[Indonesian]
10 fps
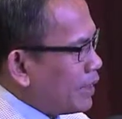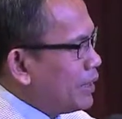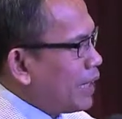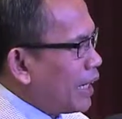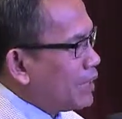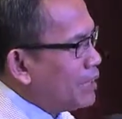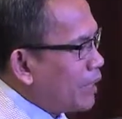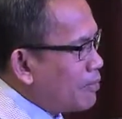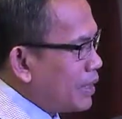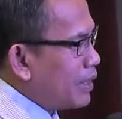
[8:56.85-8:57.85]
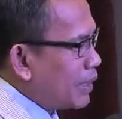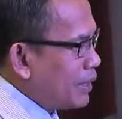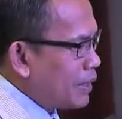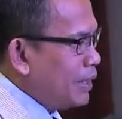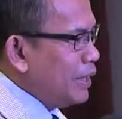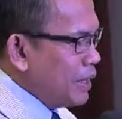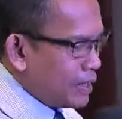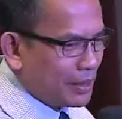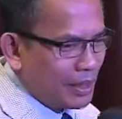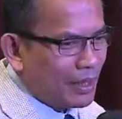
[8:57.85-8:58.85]
ini yang lagi di Amerika dan
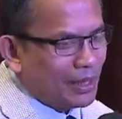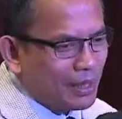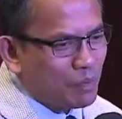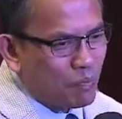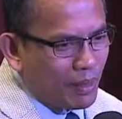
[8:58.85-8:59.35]
kita um,